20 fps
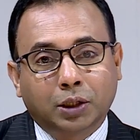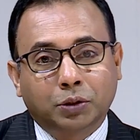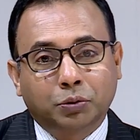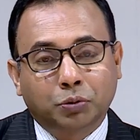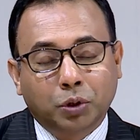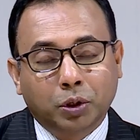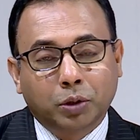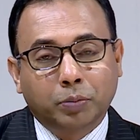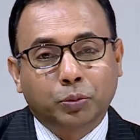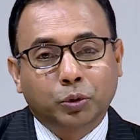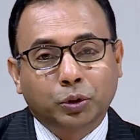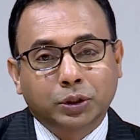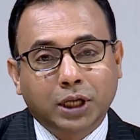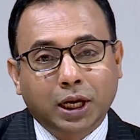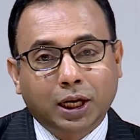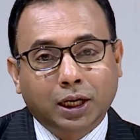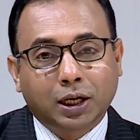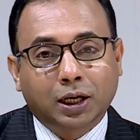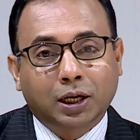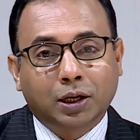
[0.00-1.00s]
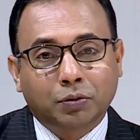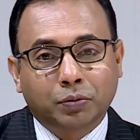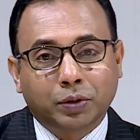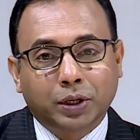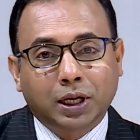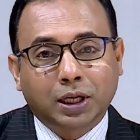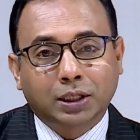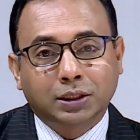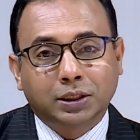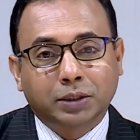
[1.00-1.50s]
ধুয়ে মুছে একাকার হয়ে
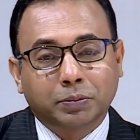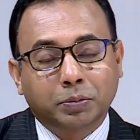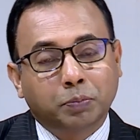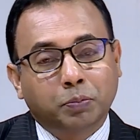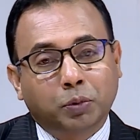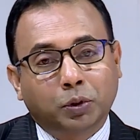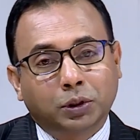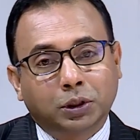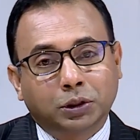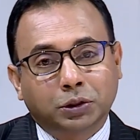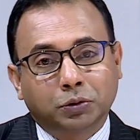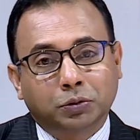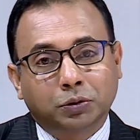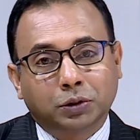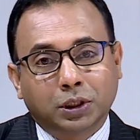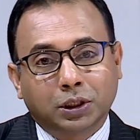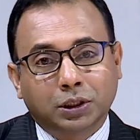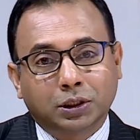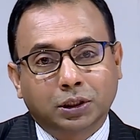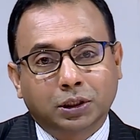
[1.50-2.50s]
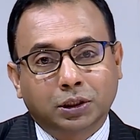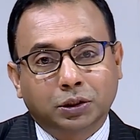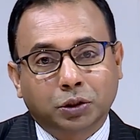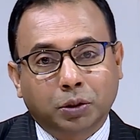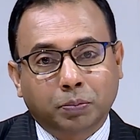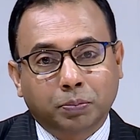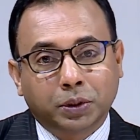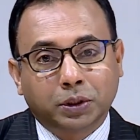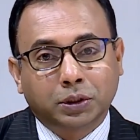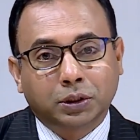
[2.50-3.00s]
গেছে এবং পদ্মা সেতু তার
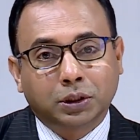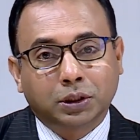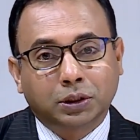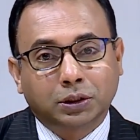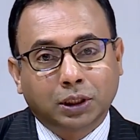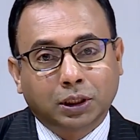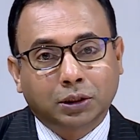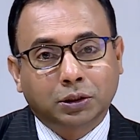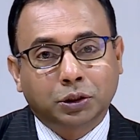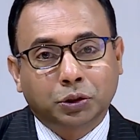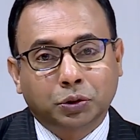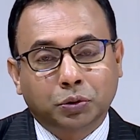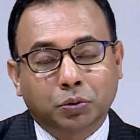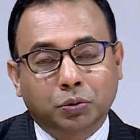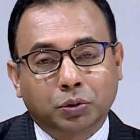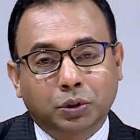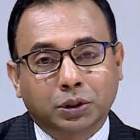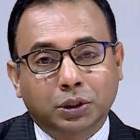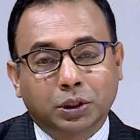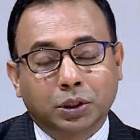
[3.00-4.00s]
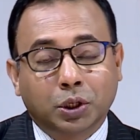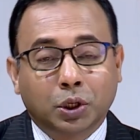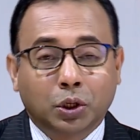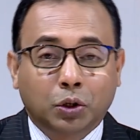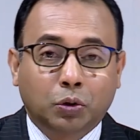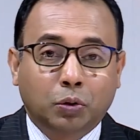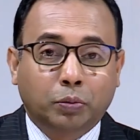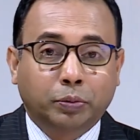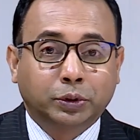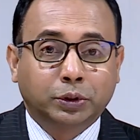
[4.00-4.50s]
স্বপ্নের যাত্রা শুরু করেছে
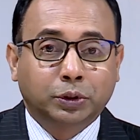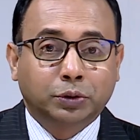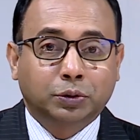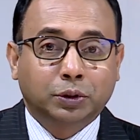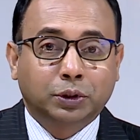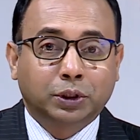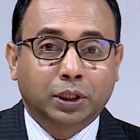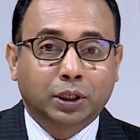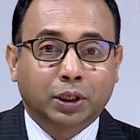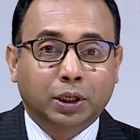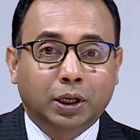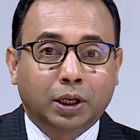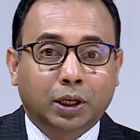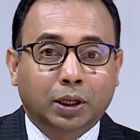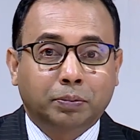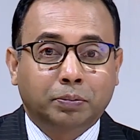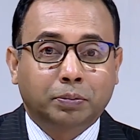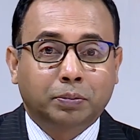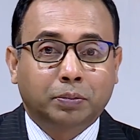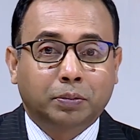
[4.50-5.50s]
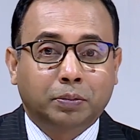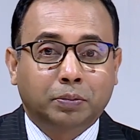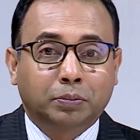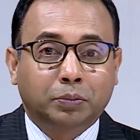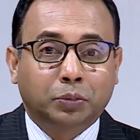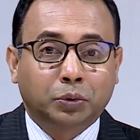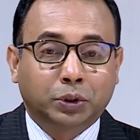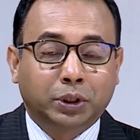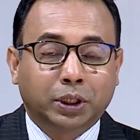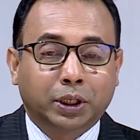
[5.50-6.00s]
অভিযুক্তদের
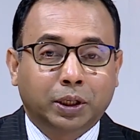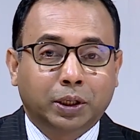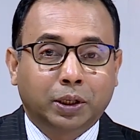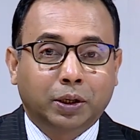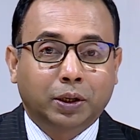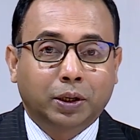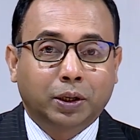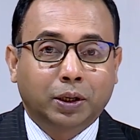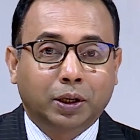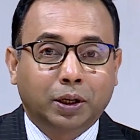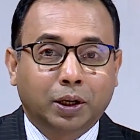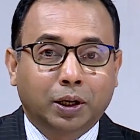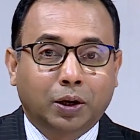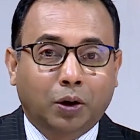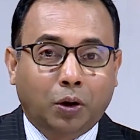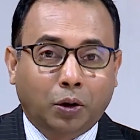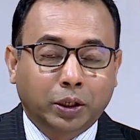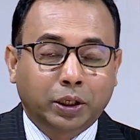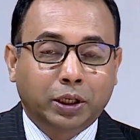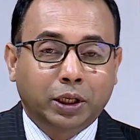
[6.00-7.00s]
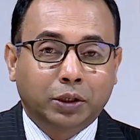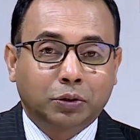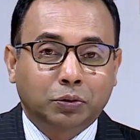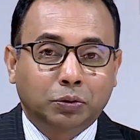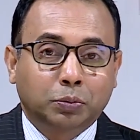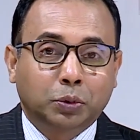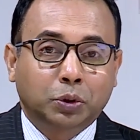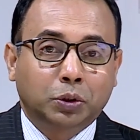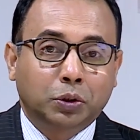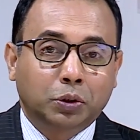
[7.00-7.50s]
মধ্যে অনেকেই
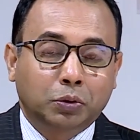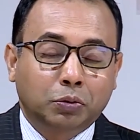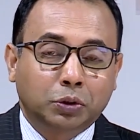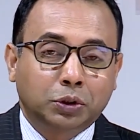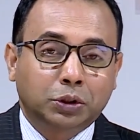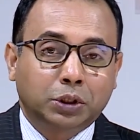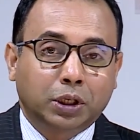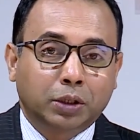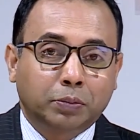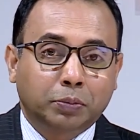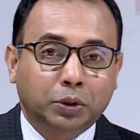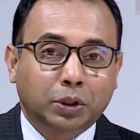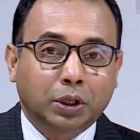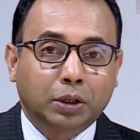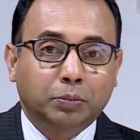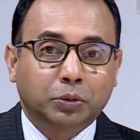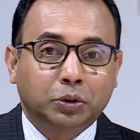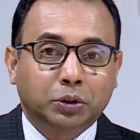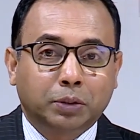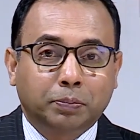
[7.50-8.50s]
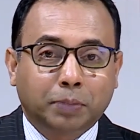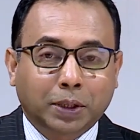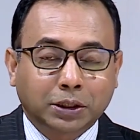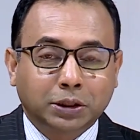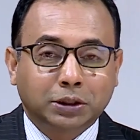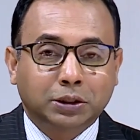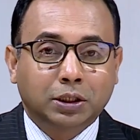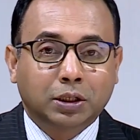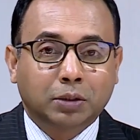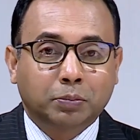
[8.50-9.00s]
উদ্বোধনী অনুষ্ঠানে প্রধানমন্ত্রীর
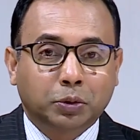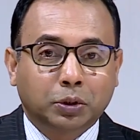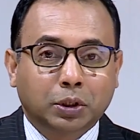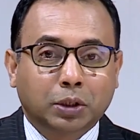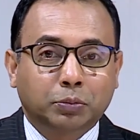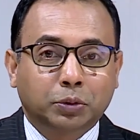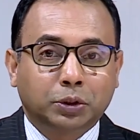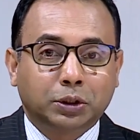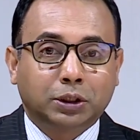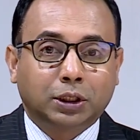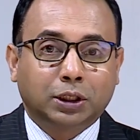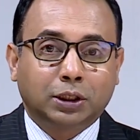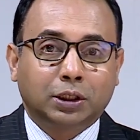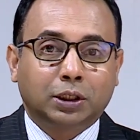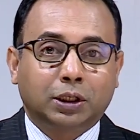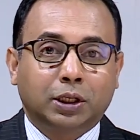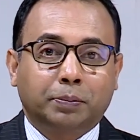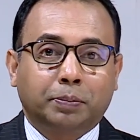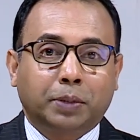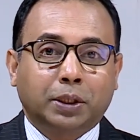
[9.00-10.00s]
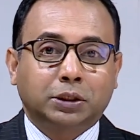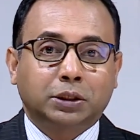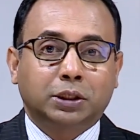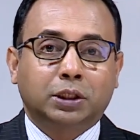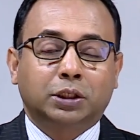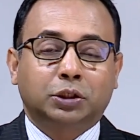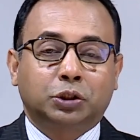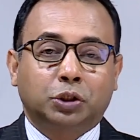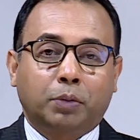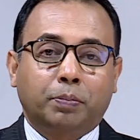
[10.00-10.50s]
পাশে ছিলেন প্রধানমন্ত্রী তাদেরকে পাশে
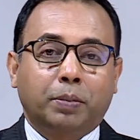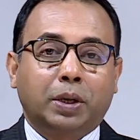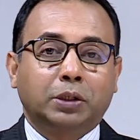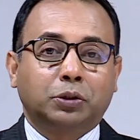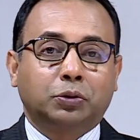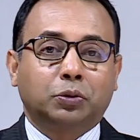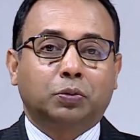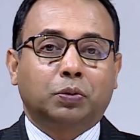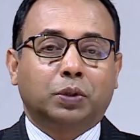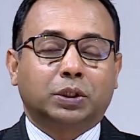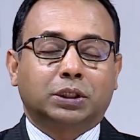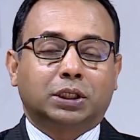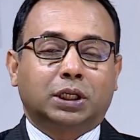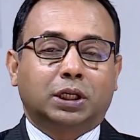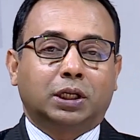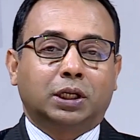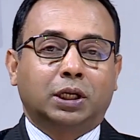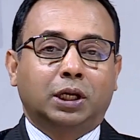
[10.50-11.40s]
রেখে সম্মানিত করেছেন